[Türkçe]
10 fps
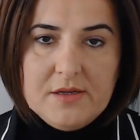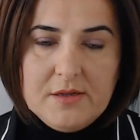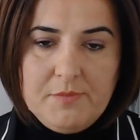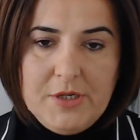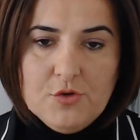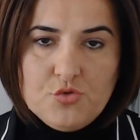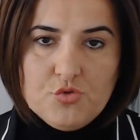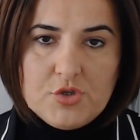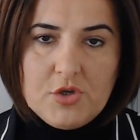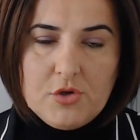E,
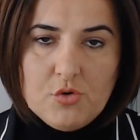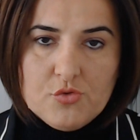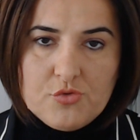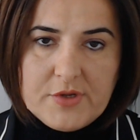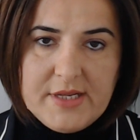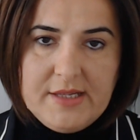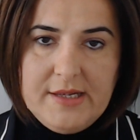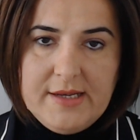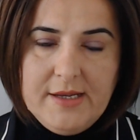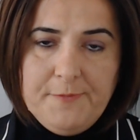biliyorsunuz ki konut
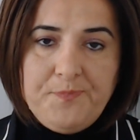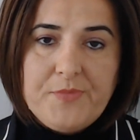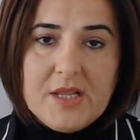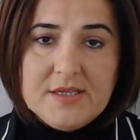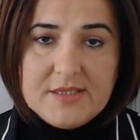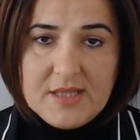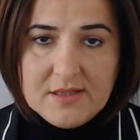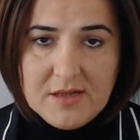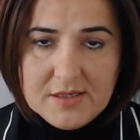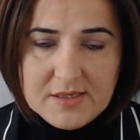kredileri
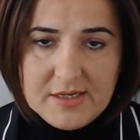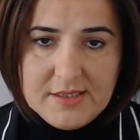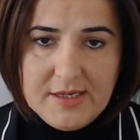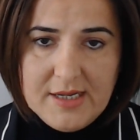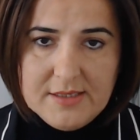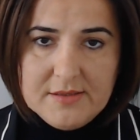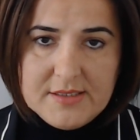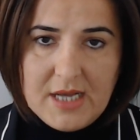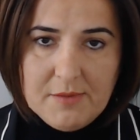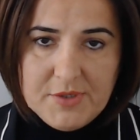standart krediler,
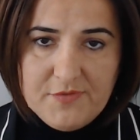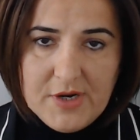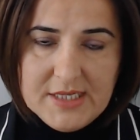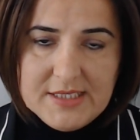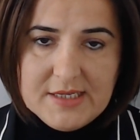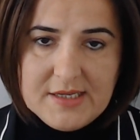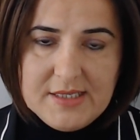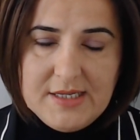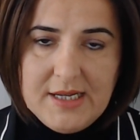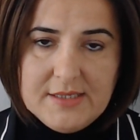sabit faizli
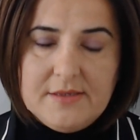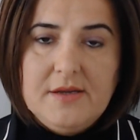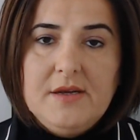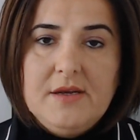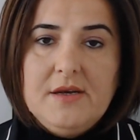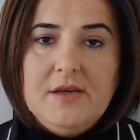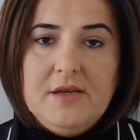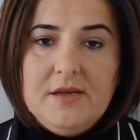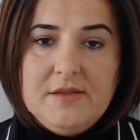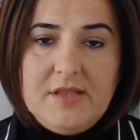krediler, e,
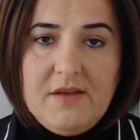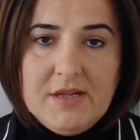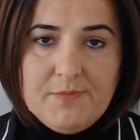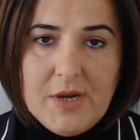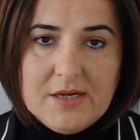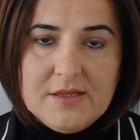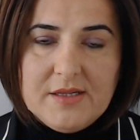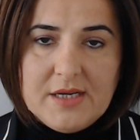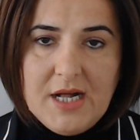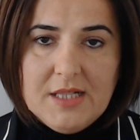devlet
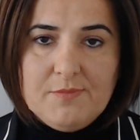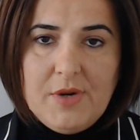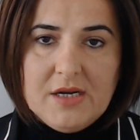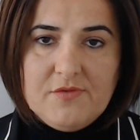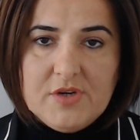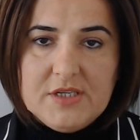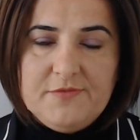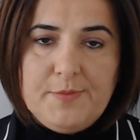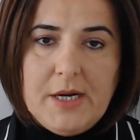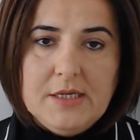bankaları Halkbank,
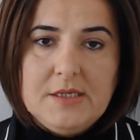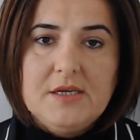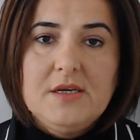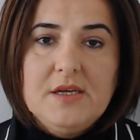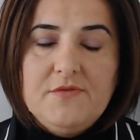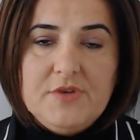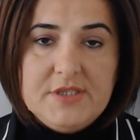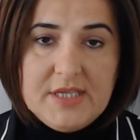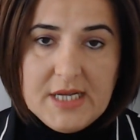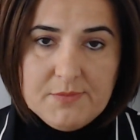Vakıfbank ve
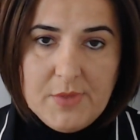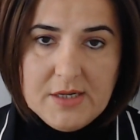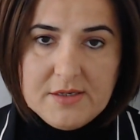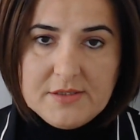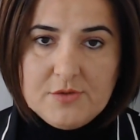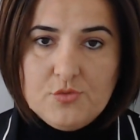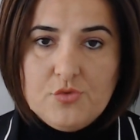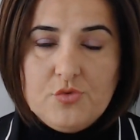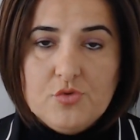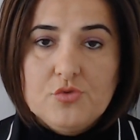Ziraat Bankası
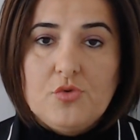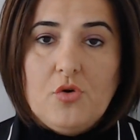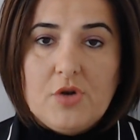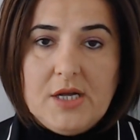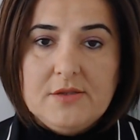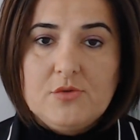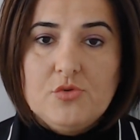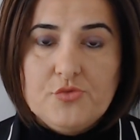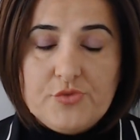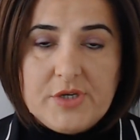uygun oranlı
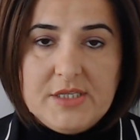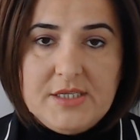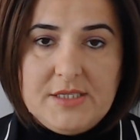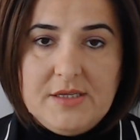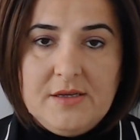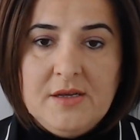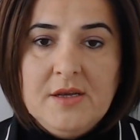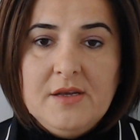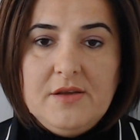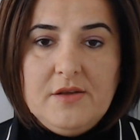konut kredisi
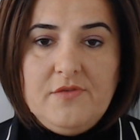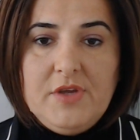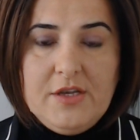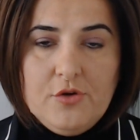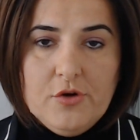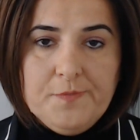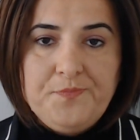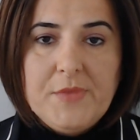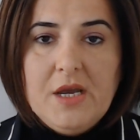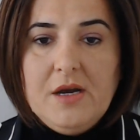e, veriyor.
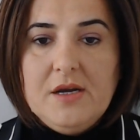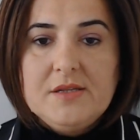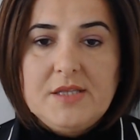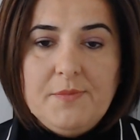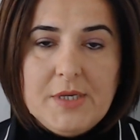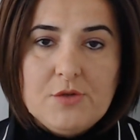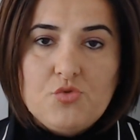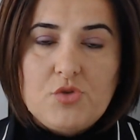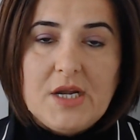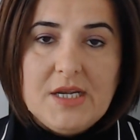E, tabii ki
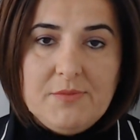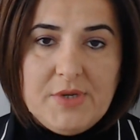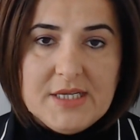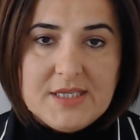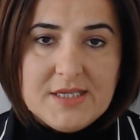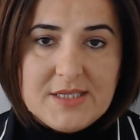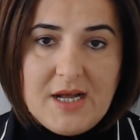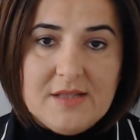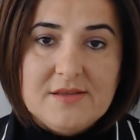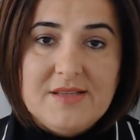tutarlar biraz az
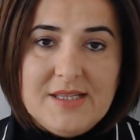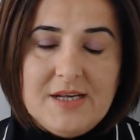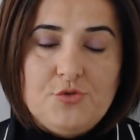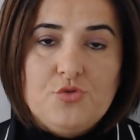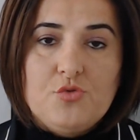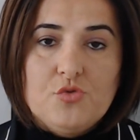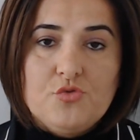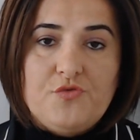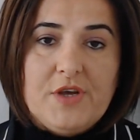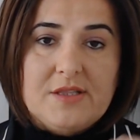kaldı. Neden? Çünkü
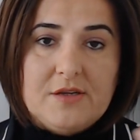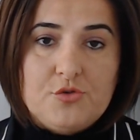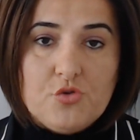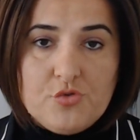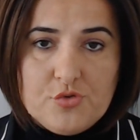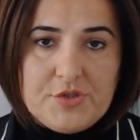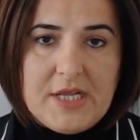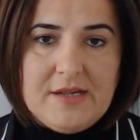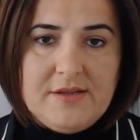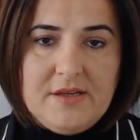konut fiyatları çok
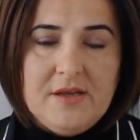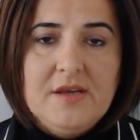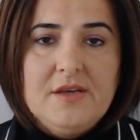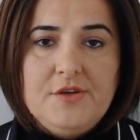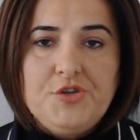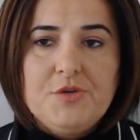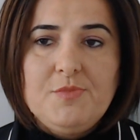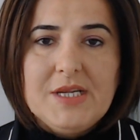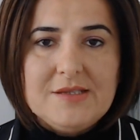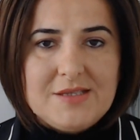yükseldiği için
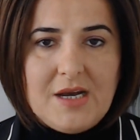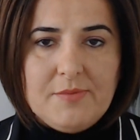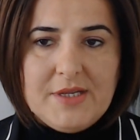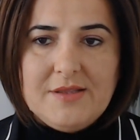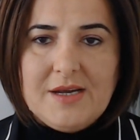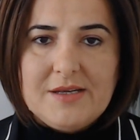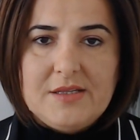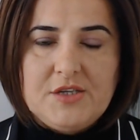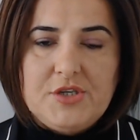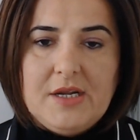biraz sabredin
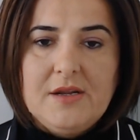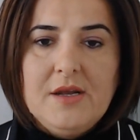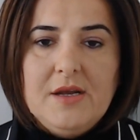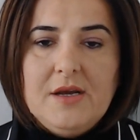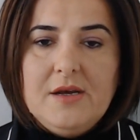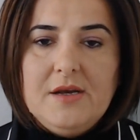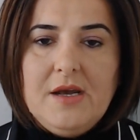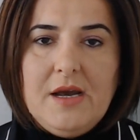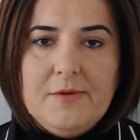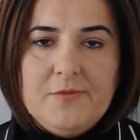arkadaşlar. E,
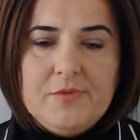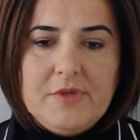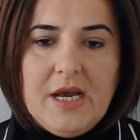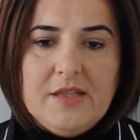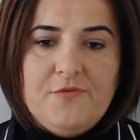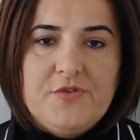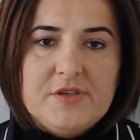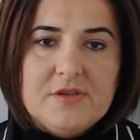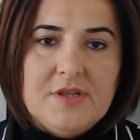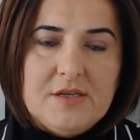yani
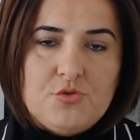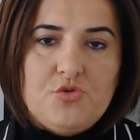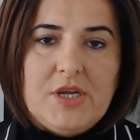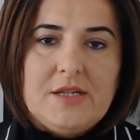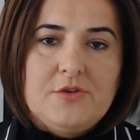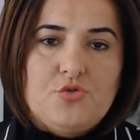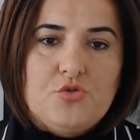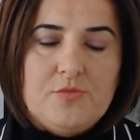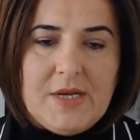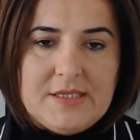fırtına sürekli
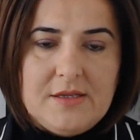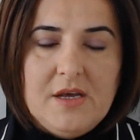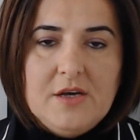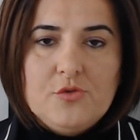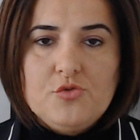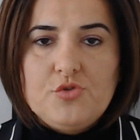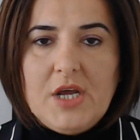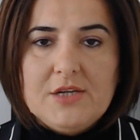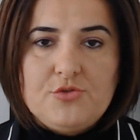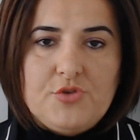sürmez.
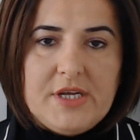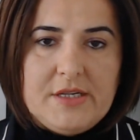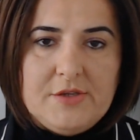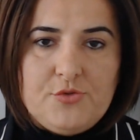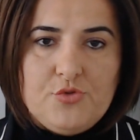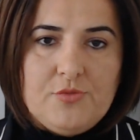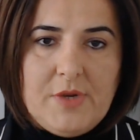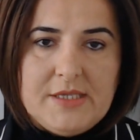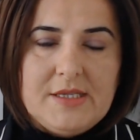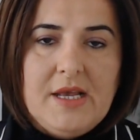Rüzgar sürekli
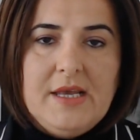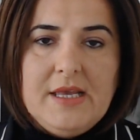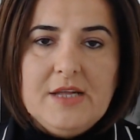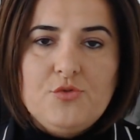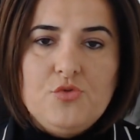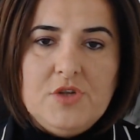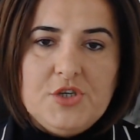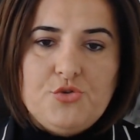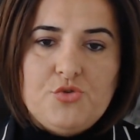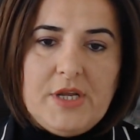sürmez. Yani
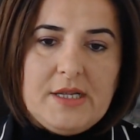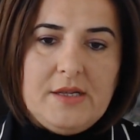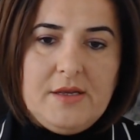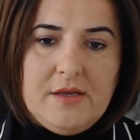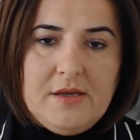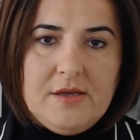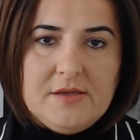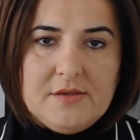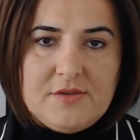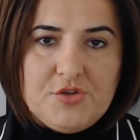güneş sürekli
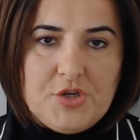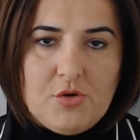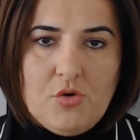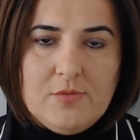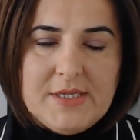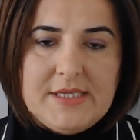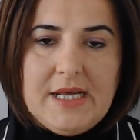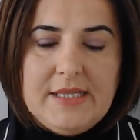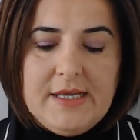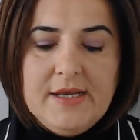sıcak olmaz.
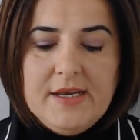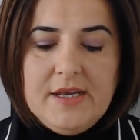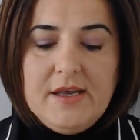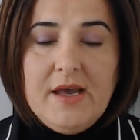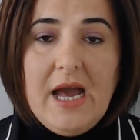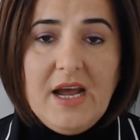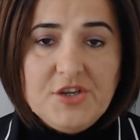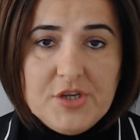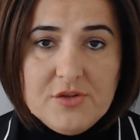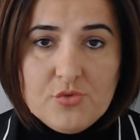Yani her
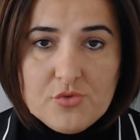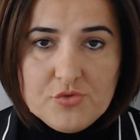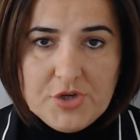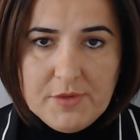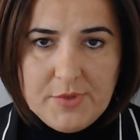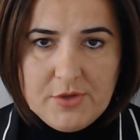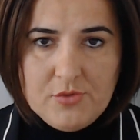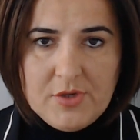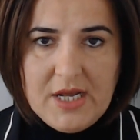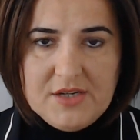şeyin durulacağı bir
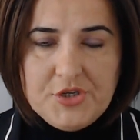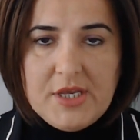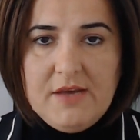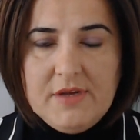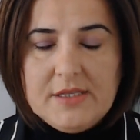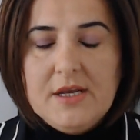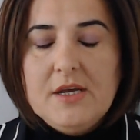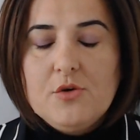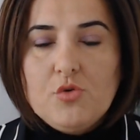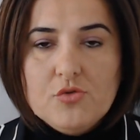gün gelecek. Evet
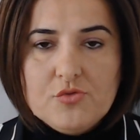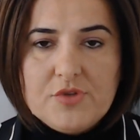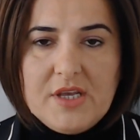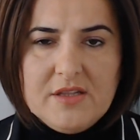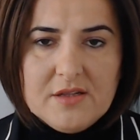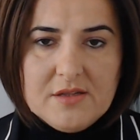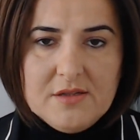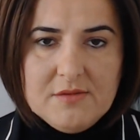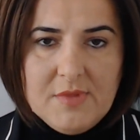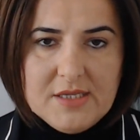konutta
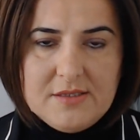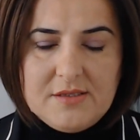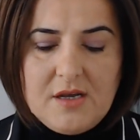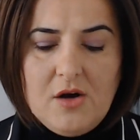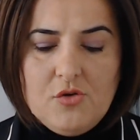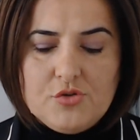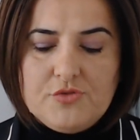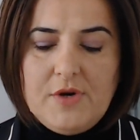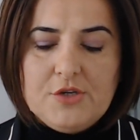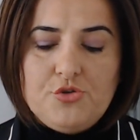inanılmaz kaos
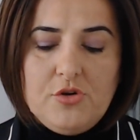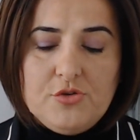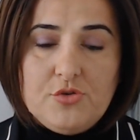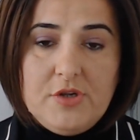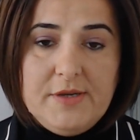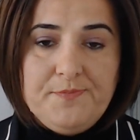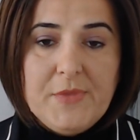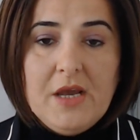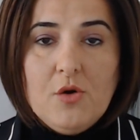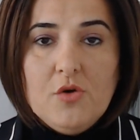var. Şöyle söyleyeyim.
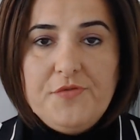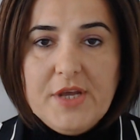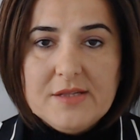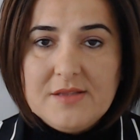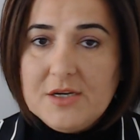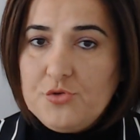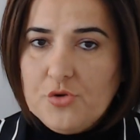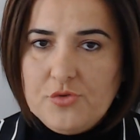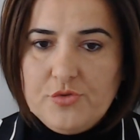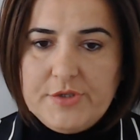O fiyatlar
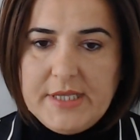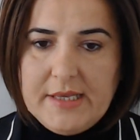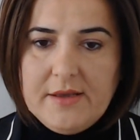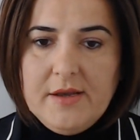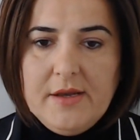çok yüksek.